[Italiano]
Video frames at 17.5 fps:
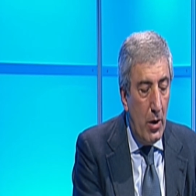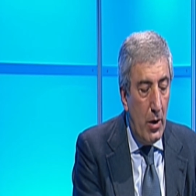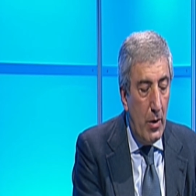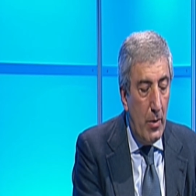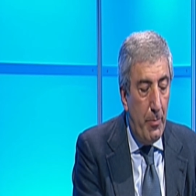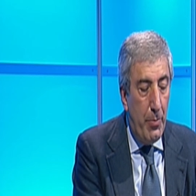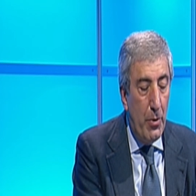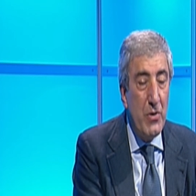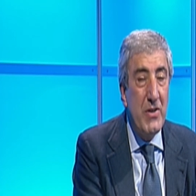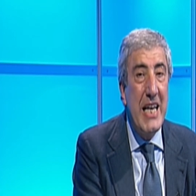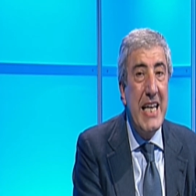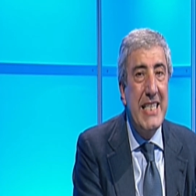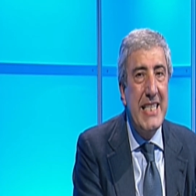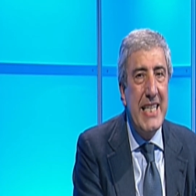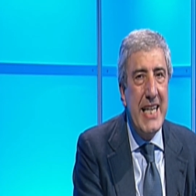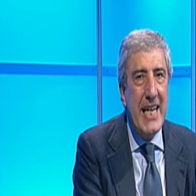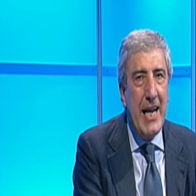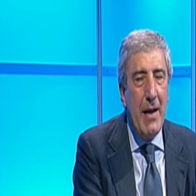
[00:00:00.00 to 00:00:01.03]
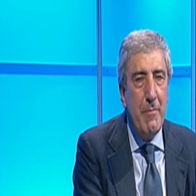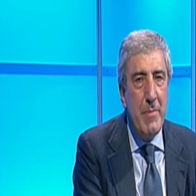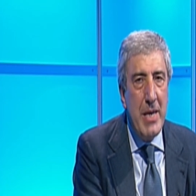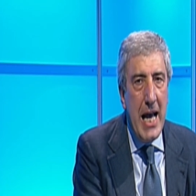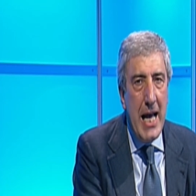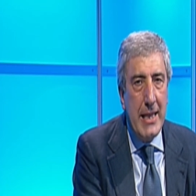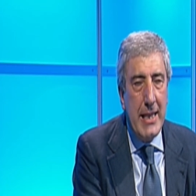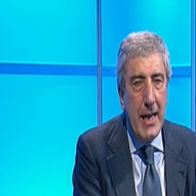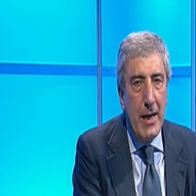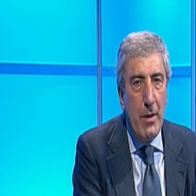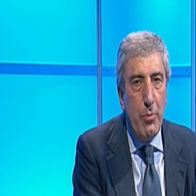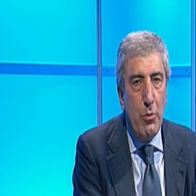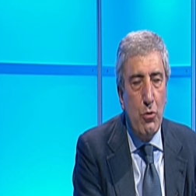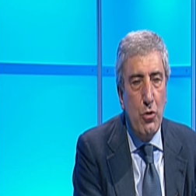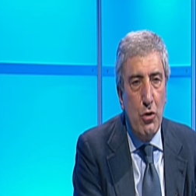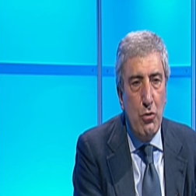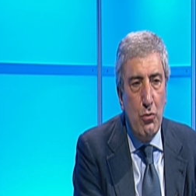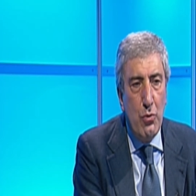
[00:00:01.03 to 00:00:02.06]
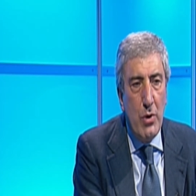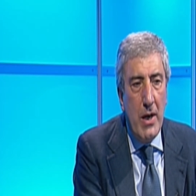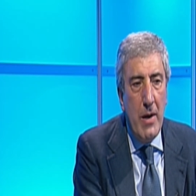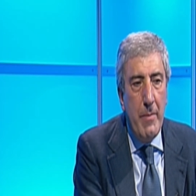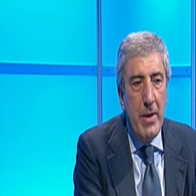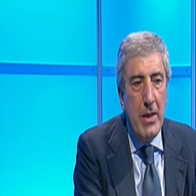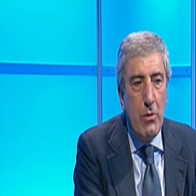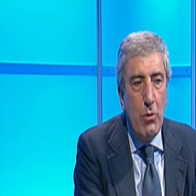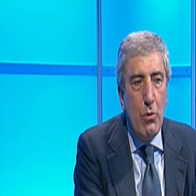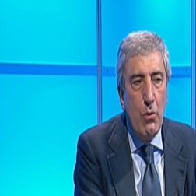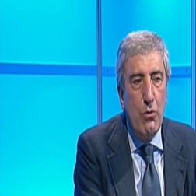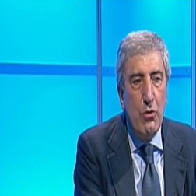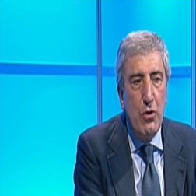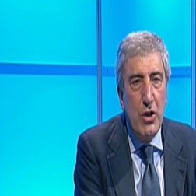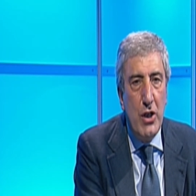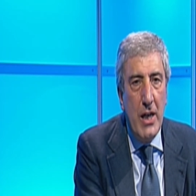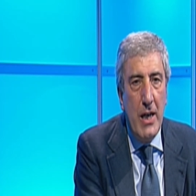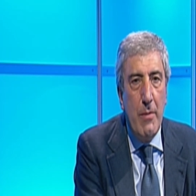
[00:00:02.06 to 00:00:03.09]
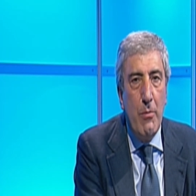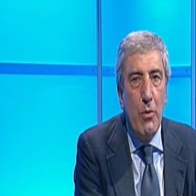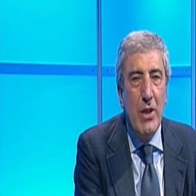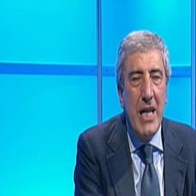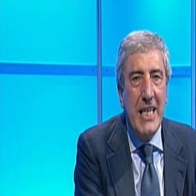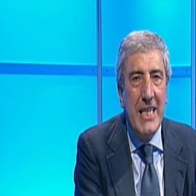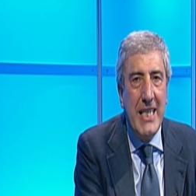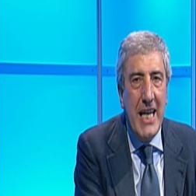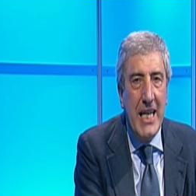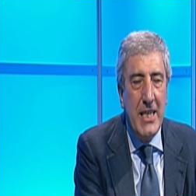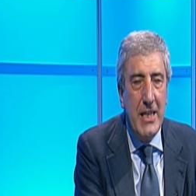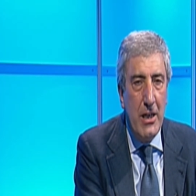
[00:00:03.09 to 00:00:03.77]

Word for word: eh, possa essere cambiata la procedura, le metodologie, le modalità di